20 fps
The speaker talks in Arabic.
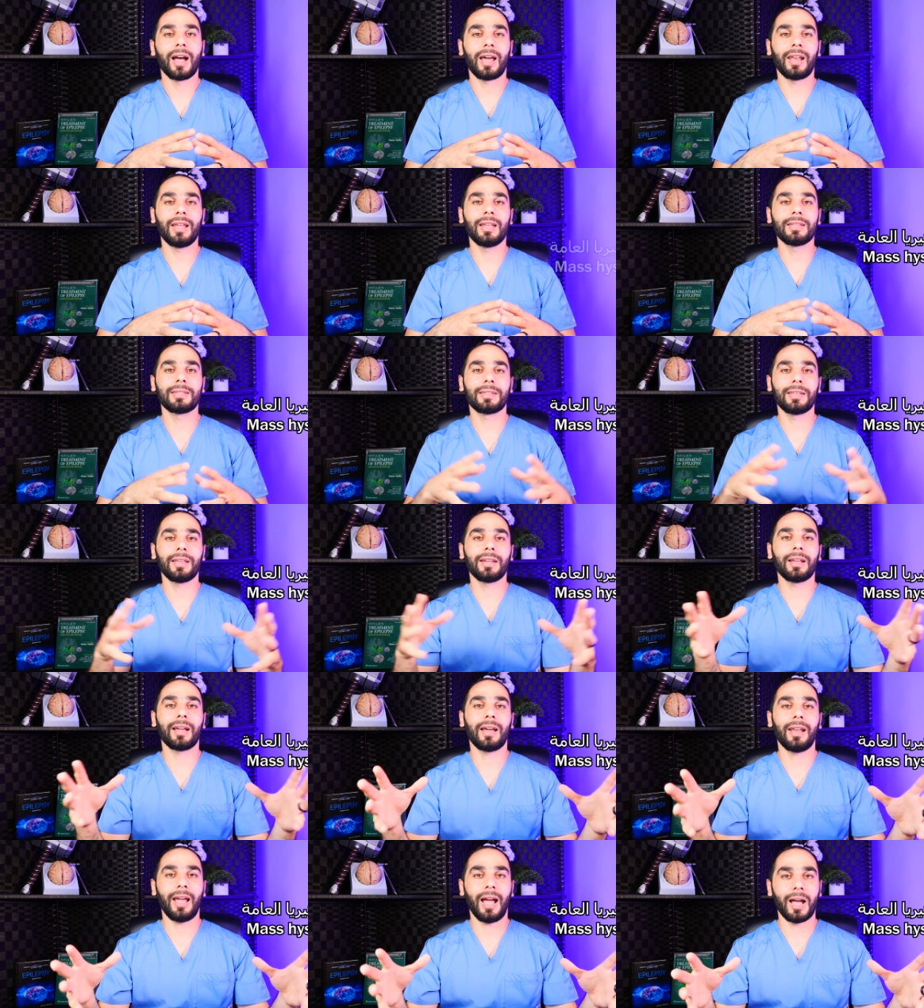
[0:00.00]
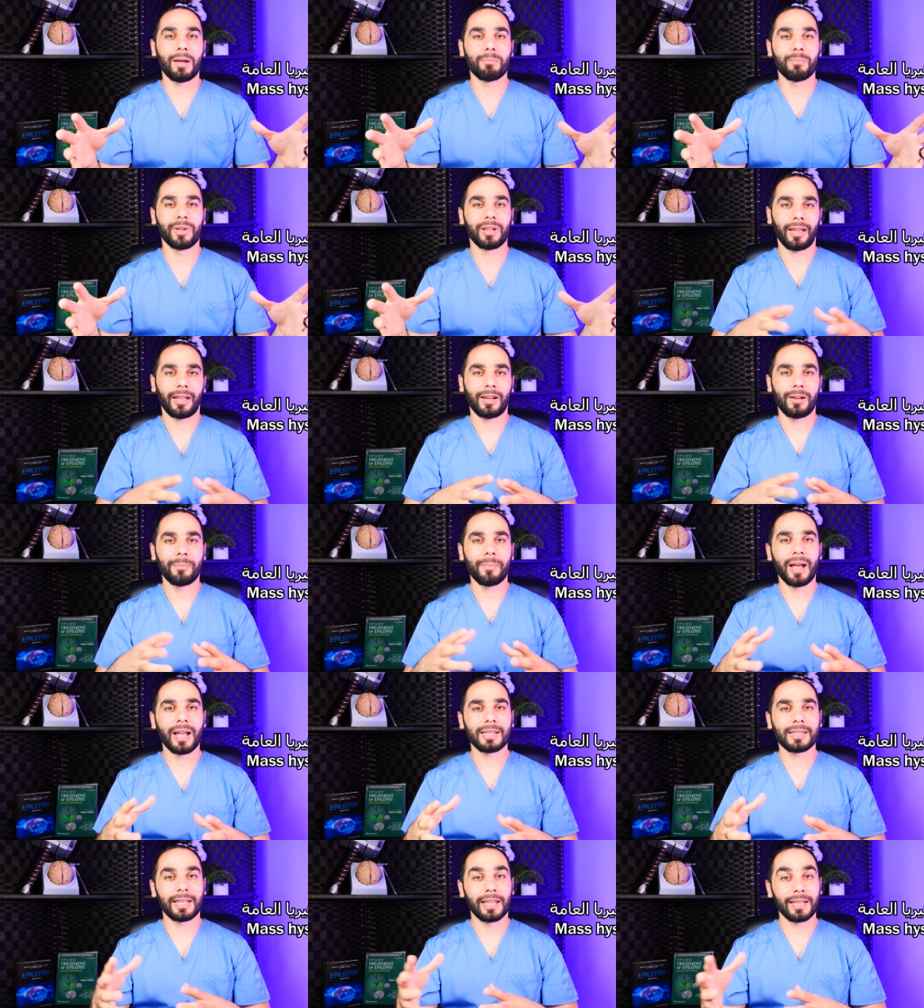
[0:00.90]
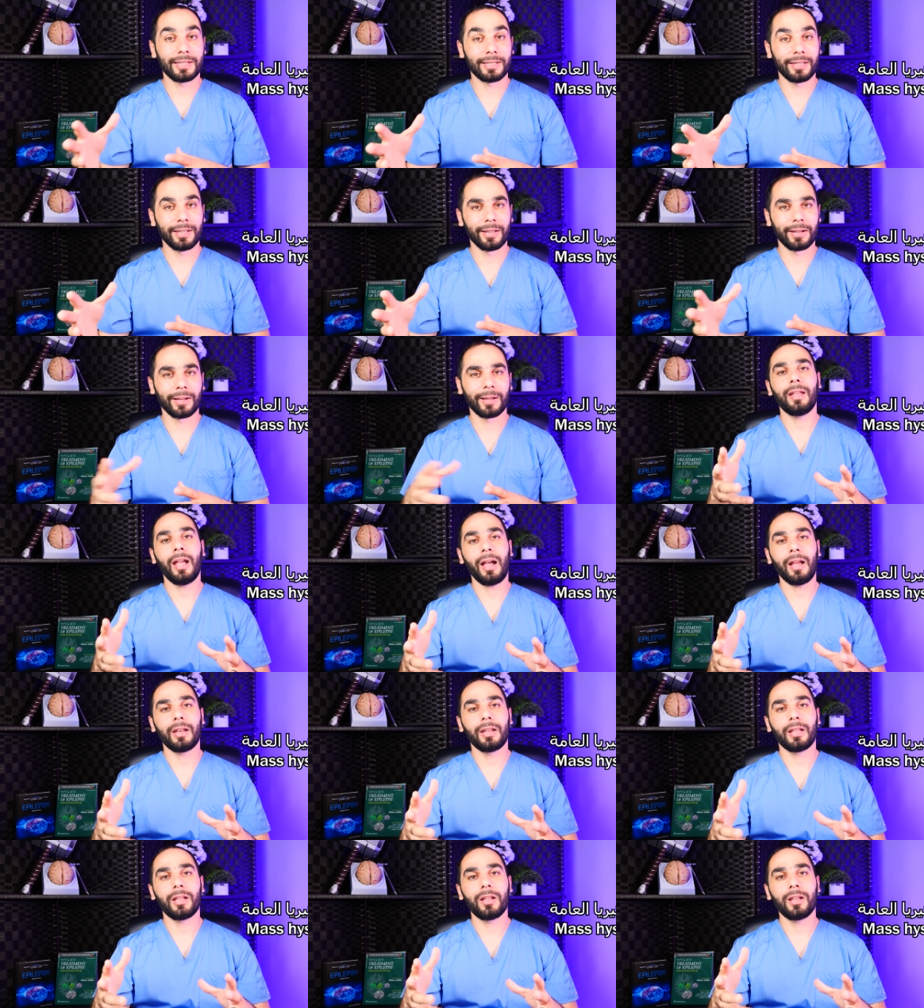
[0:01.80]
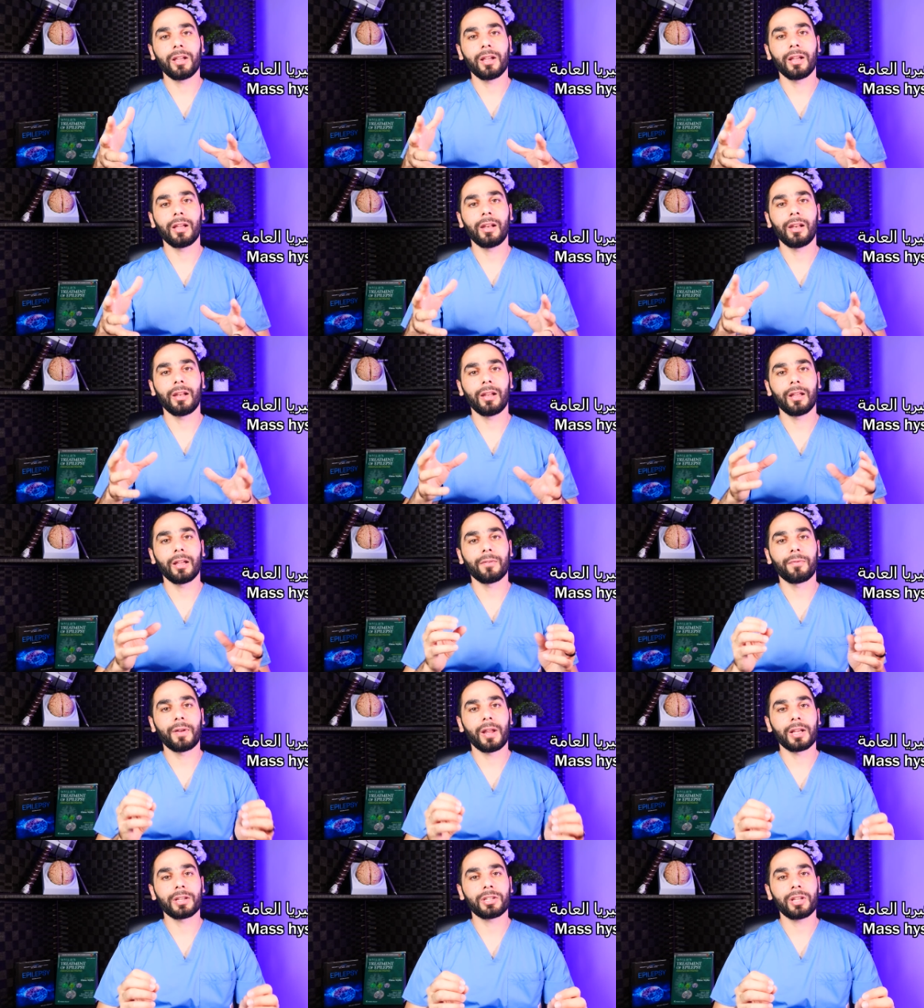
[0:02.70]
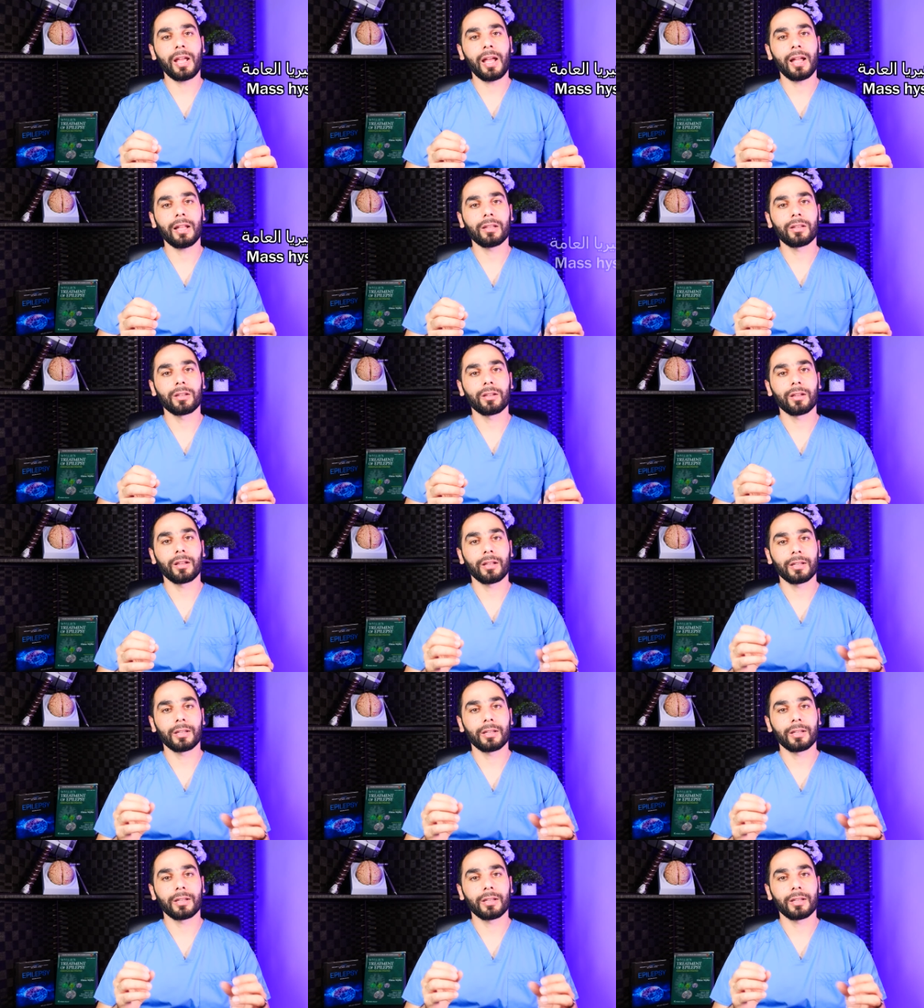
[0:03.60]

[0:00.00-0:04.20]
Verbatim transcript: الهستيريا العامة يعني الماس هستيريا يعني الفلاشات